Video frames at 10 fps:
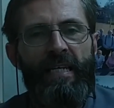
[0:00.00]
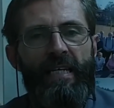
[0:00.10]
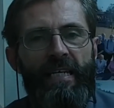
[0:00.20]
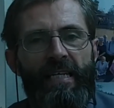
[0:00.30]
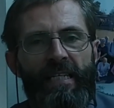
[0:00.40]

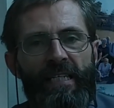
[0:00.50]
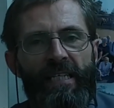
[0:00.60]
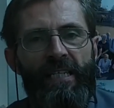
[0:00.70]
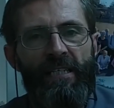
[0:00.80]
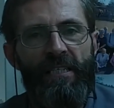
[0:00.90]
e,
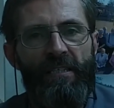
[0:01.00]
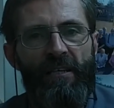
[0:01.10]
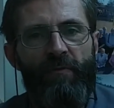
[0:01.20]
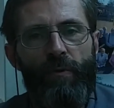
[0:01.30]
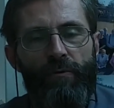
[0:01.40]

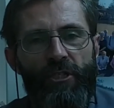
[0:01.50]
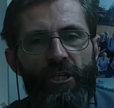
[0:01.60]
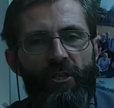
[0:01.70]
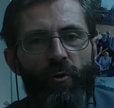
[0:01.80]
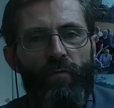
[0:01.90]

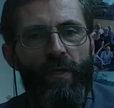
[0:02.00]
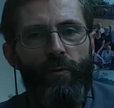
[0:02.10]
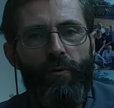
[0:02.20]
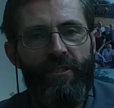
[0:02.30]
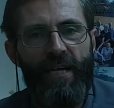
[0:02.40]
ewolucyjną
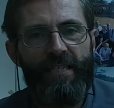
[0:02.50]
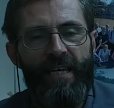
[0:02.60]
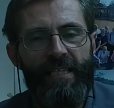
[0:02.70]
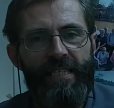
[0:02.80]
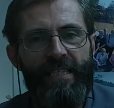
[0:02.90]
według
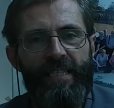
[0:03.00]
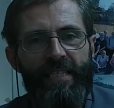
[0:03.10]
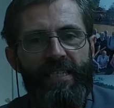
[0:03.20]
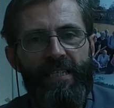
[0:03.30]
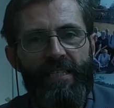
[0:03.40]
zasad
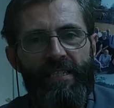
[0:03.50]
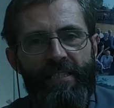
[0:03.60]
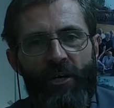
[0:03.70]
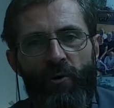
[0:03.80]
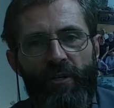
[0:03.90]
e,
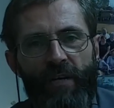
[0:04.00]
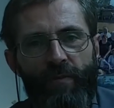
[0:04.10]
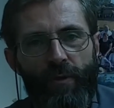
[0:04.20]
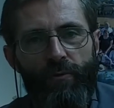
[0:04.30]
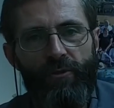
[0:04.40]
teorii
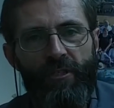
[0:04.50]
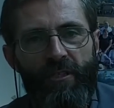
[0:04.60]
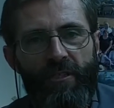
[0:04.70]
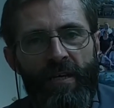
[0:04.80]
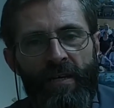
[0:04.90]

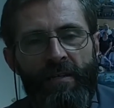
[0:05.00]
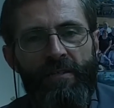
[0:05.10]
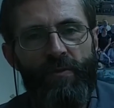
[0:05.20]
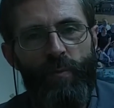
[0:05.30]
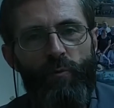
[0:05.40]
ewolucji
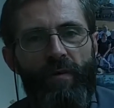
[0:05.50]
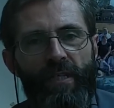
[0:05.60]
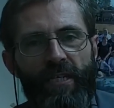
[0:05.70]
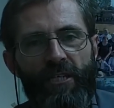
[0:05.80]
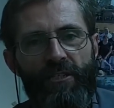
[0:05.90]

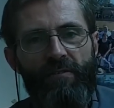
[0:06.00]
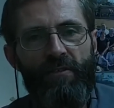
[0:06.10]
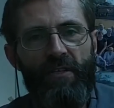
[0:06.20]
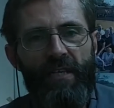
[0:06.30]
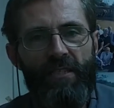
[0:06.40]
sformułowanej jeszcze w
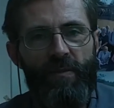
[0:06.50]
XIX